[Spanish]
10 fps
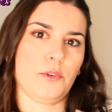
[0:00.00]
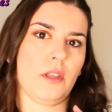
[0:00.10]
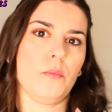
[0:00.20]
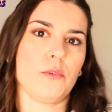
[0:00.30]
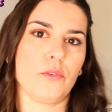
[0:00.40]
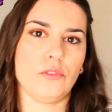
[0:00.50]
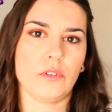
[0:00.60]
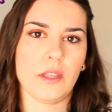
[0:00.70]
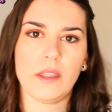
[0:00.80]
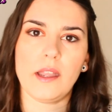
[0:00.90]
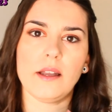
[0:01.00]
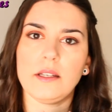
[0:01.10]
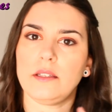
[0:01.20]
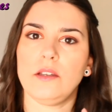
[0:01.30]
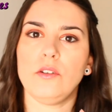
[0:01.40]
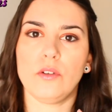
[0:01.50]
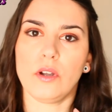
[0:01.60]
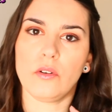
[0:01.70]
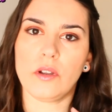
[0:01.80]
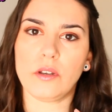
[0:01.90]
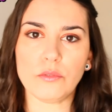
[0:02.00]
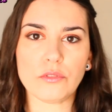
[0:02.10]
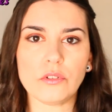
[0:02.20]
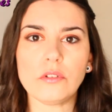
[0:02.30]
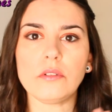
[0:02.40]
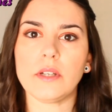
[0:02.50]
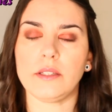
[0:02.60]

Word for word: porque es un producto que ya tengo en uso,